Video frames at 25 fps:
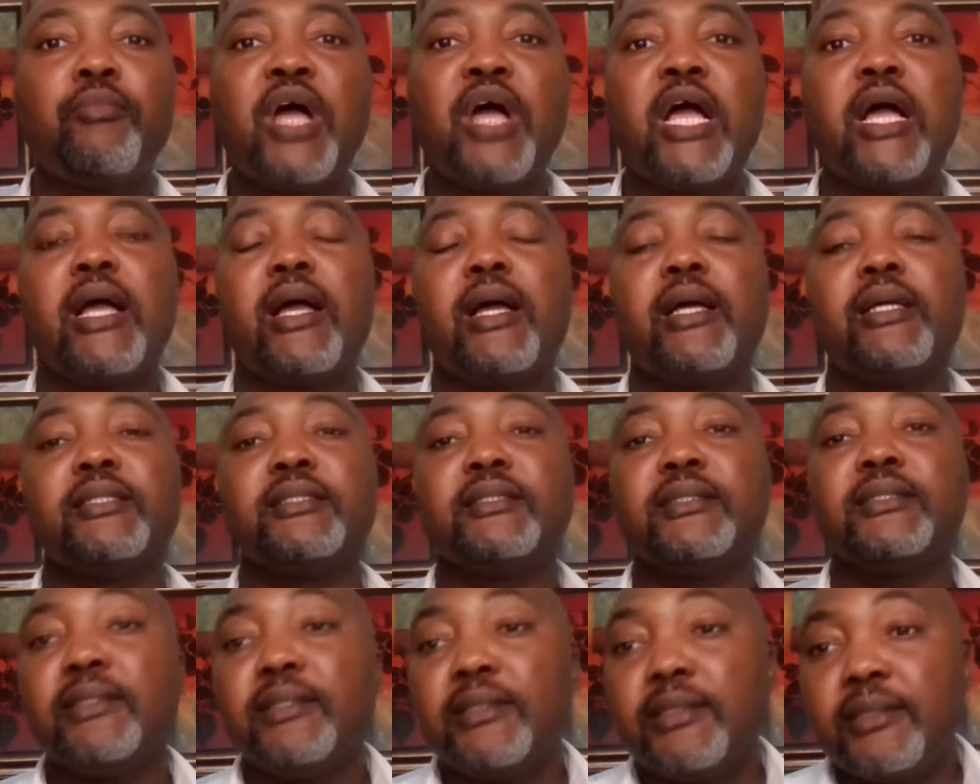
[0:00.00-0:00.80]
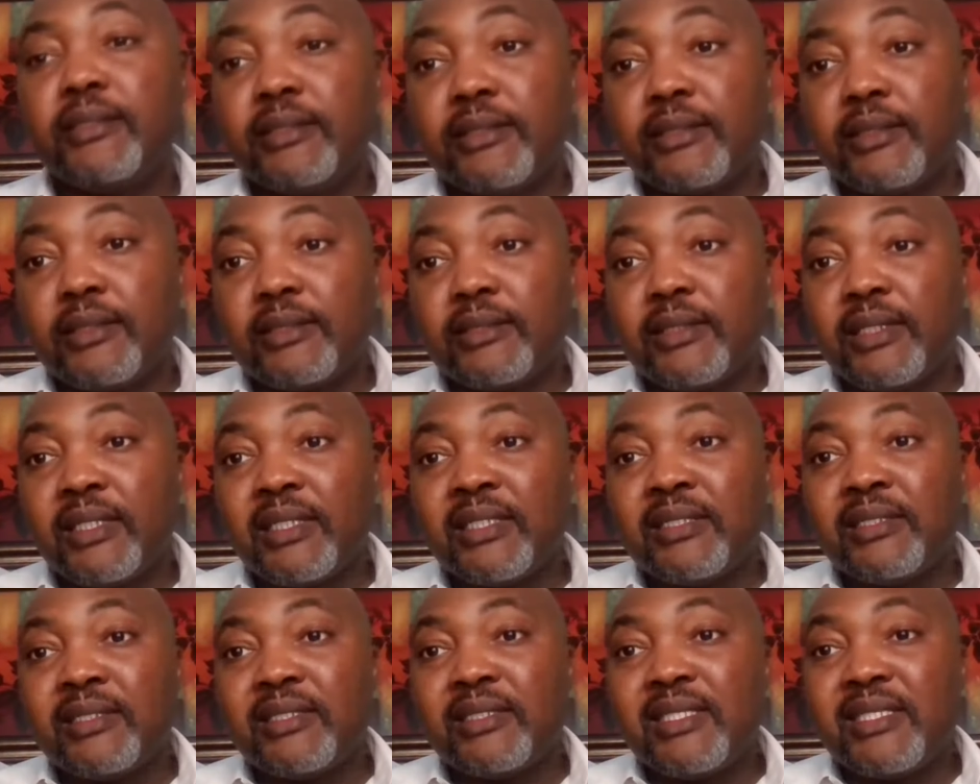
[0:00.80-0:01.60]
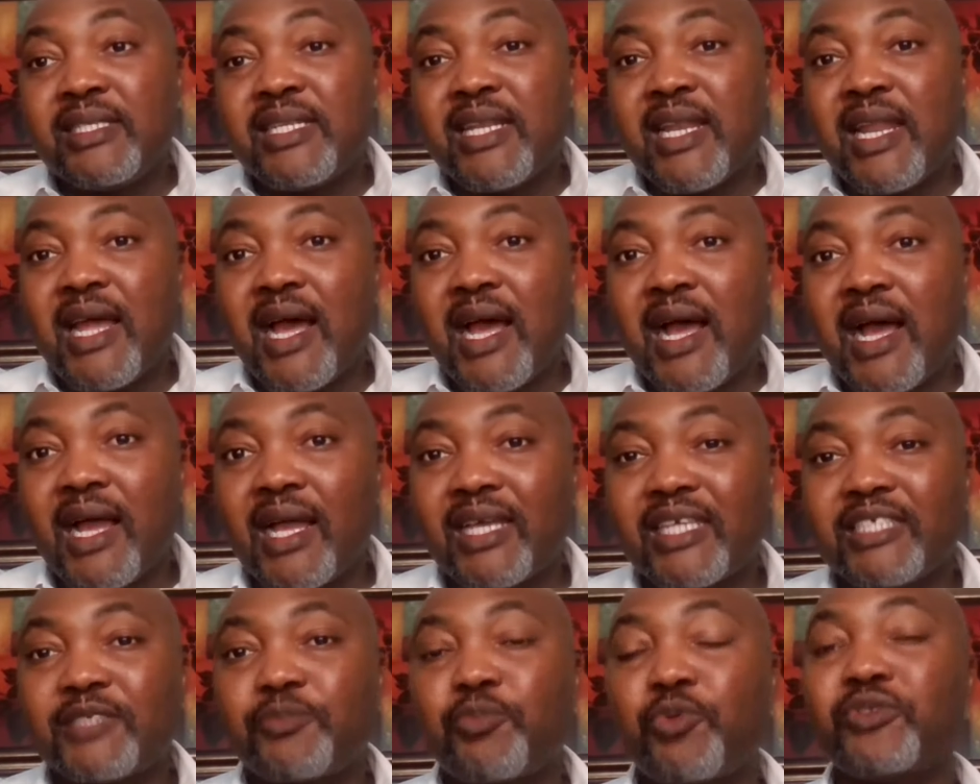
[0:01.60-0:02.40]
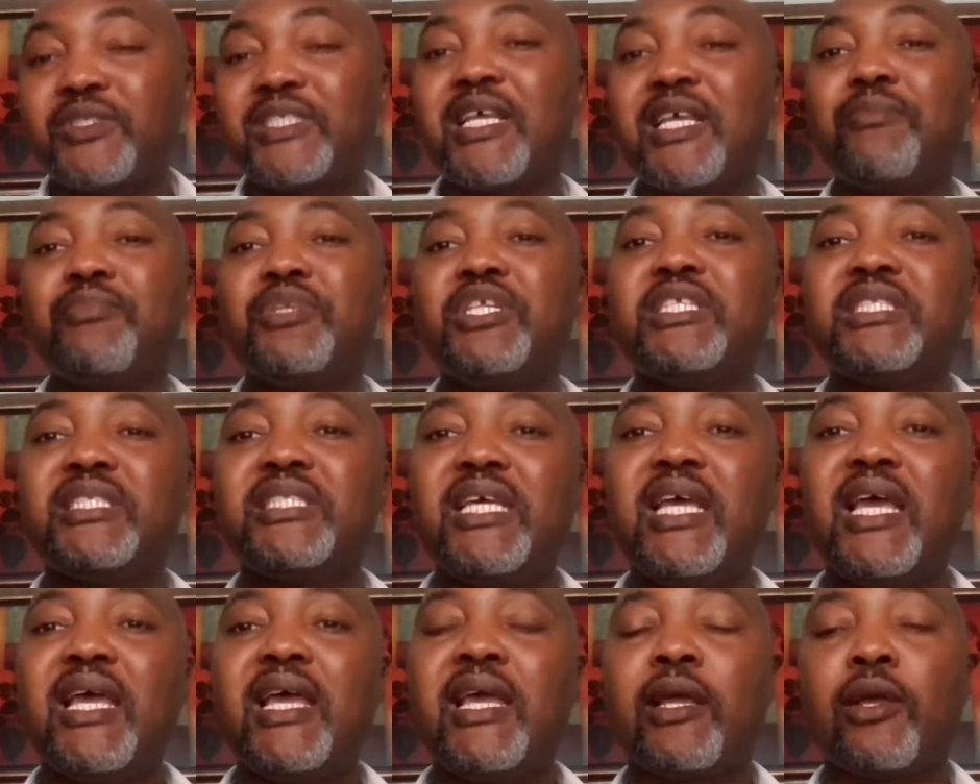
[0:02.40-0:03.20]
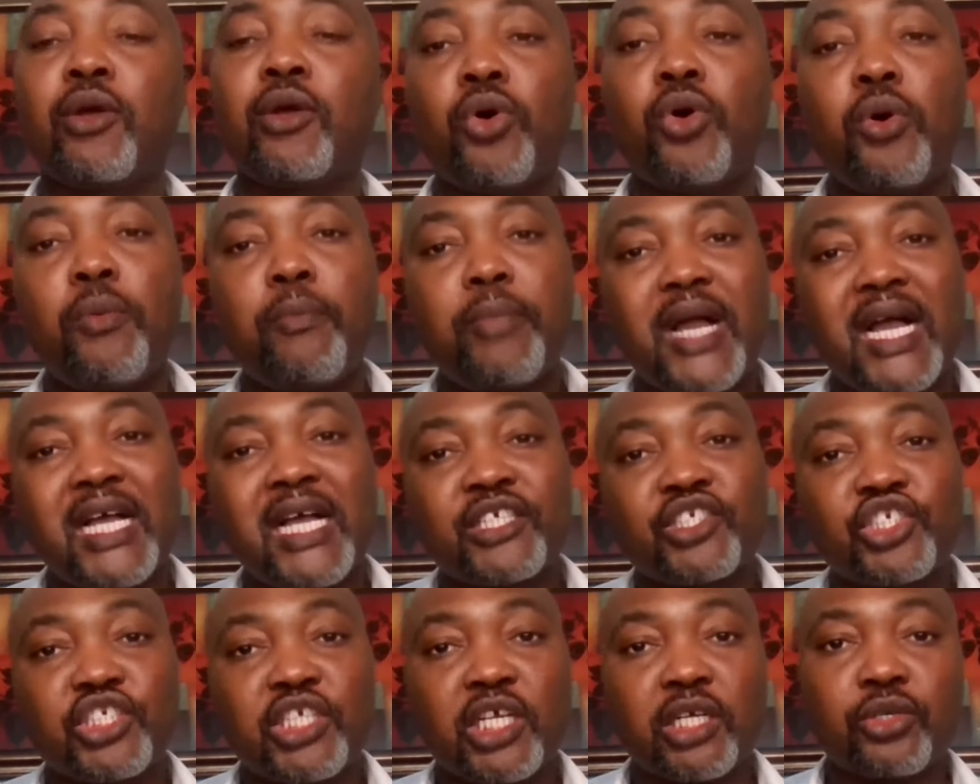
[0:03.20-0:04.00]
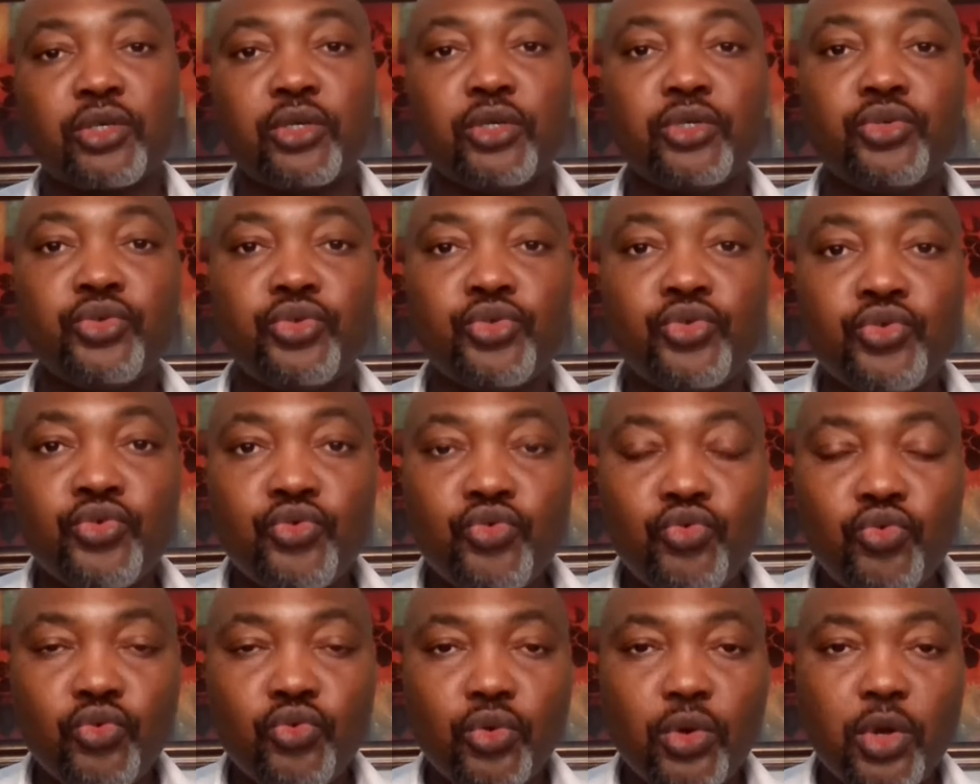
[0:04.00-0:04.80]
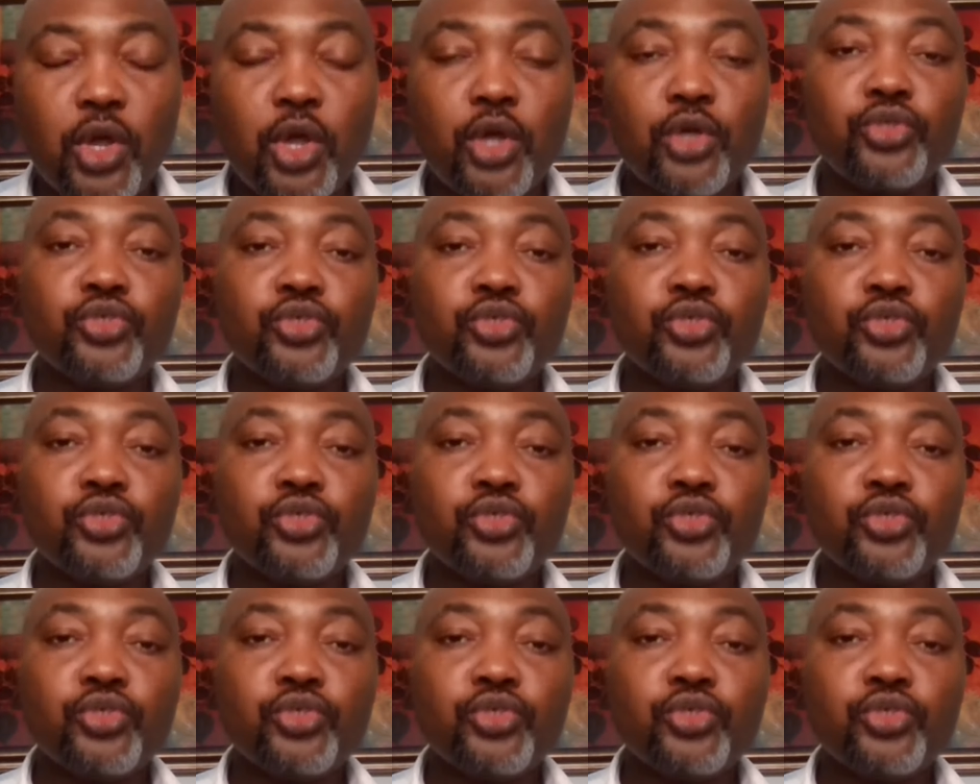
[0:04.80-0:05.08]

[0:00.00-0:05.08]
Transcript: Ben, la responsabilité incombe à chacun de nous